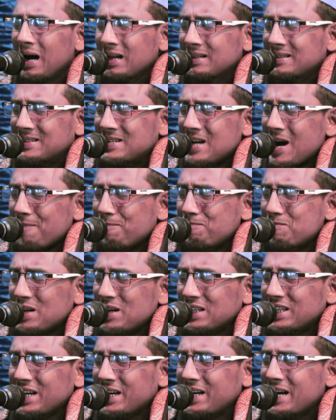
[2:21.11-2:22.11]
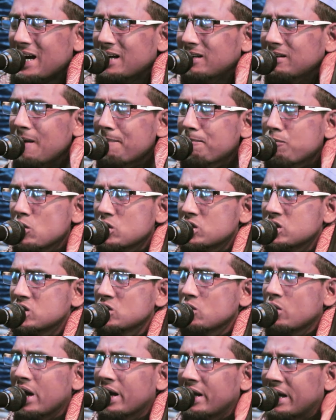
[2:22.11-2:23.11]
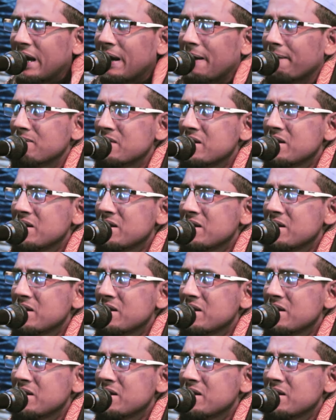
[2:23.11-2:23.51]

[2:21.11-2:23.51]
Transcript: আচ্ছা আপনাদেরকে একটা প্রশ্ন রাখি